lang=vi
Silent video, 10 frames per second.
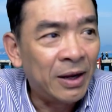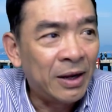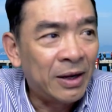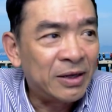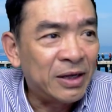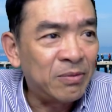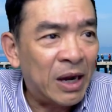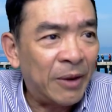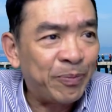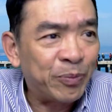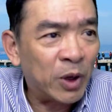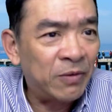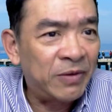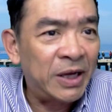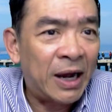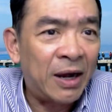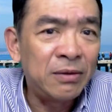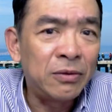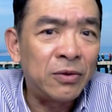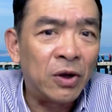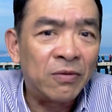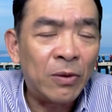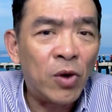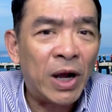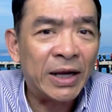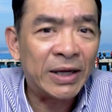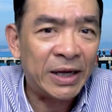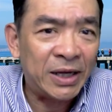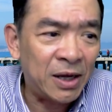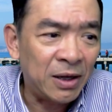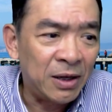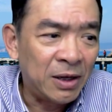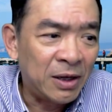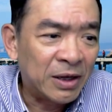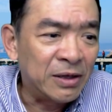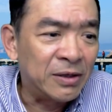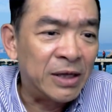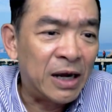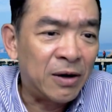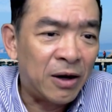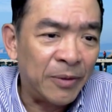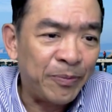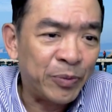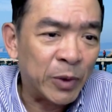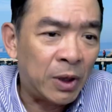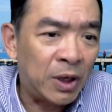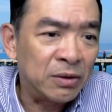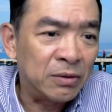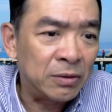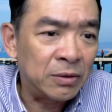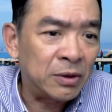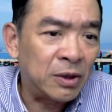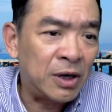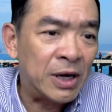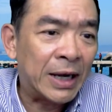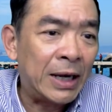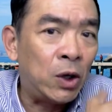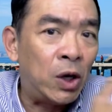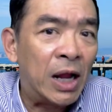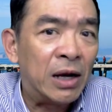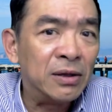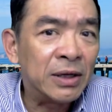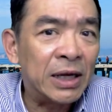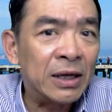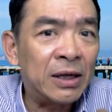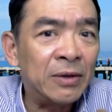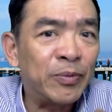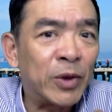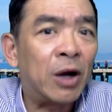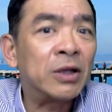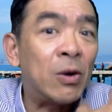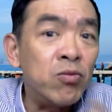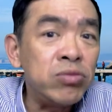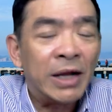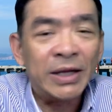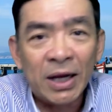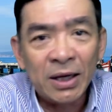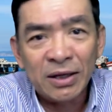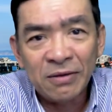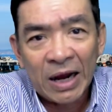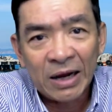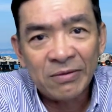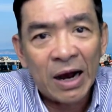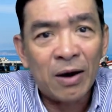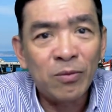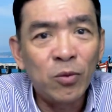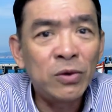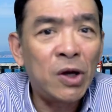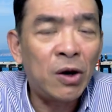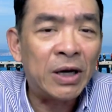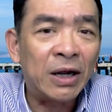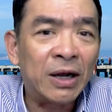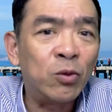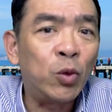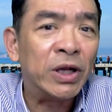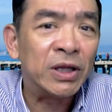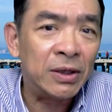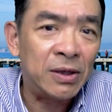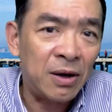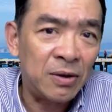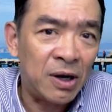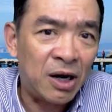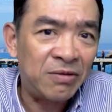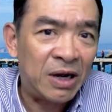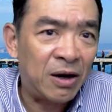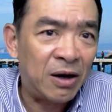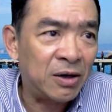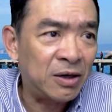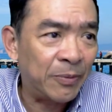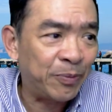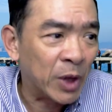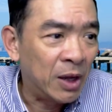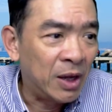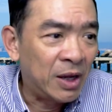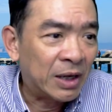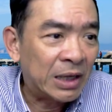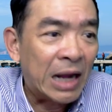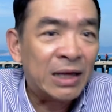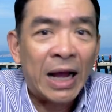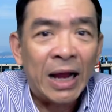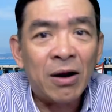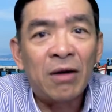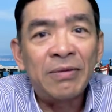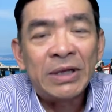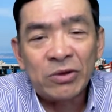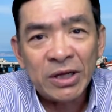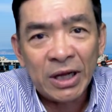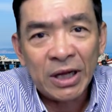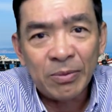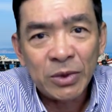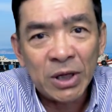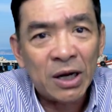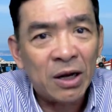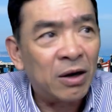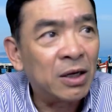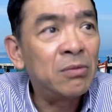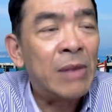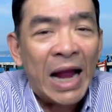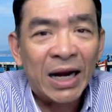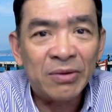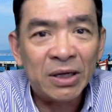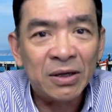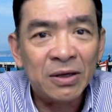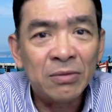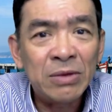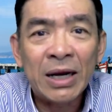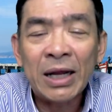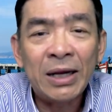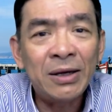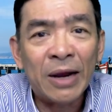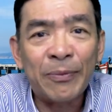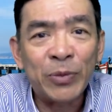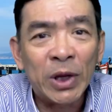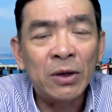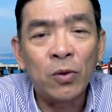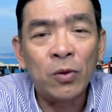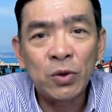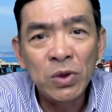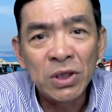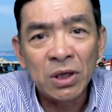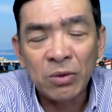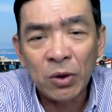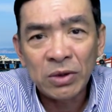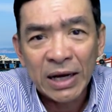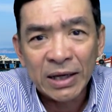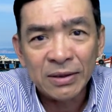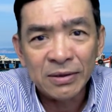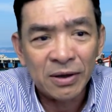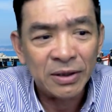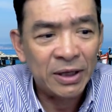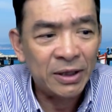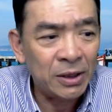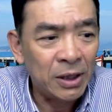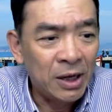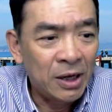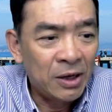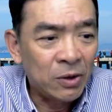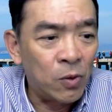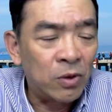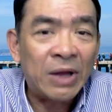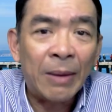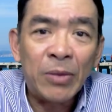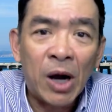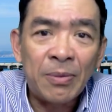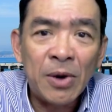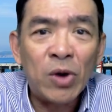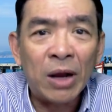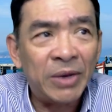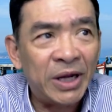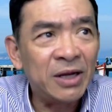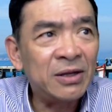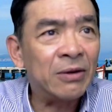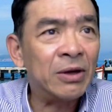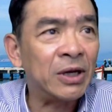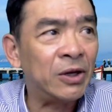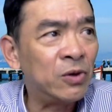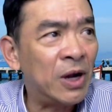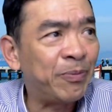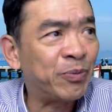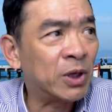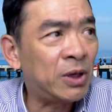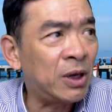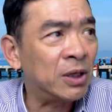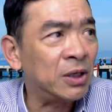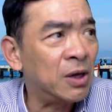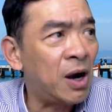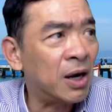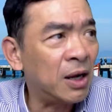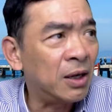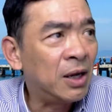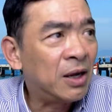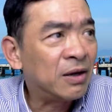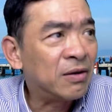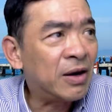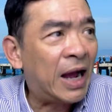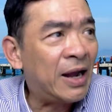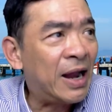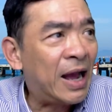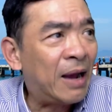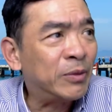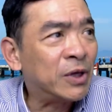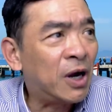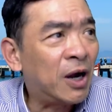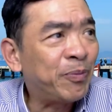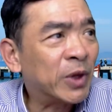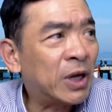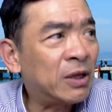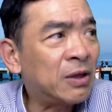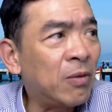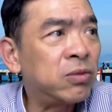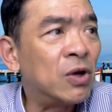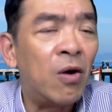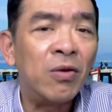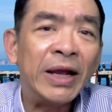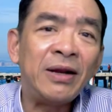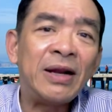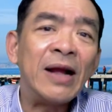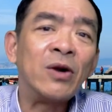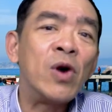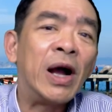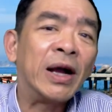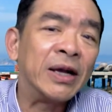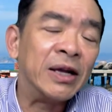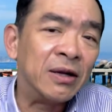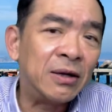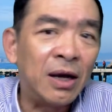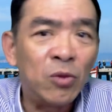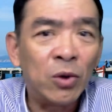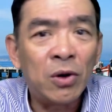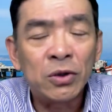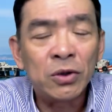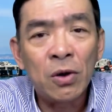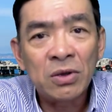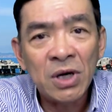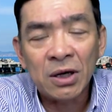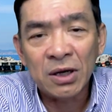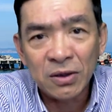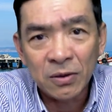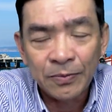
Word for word: nhưng mà ừ, vì ở luật pháp của Hoa Kỳ đó cái người dân họ ừ, họ nói rằng cái lệnh cái cái họ chống lại những cái lệnh như vậy và họ muốn nói rằng cái quyền tự do của họ và họ nói rằng cái thân thể họ họ phải chịu trách nhiệm cho nên là họ cứ ban ra ngoài đường chúng ta đã thấy rằng những cái cuộc xuống đường biểu tình rồi những cái cuộc tập họp ở ngoài biển theo cái kiểu um, rất là tự do đó nó đã làm cho cái tốc độ lây lan của Hoa Kỳ nó lên một con số rất là kinh khủng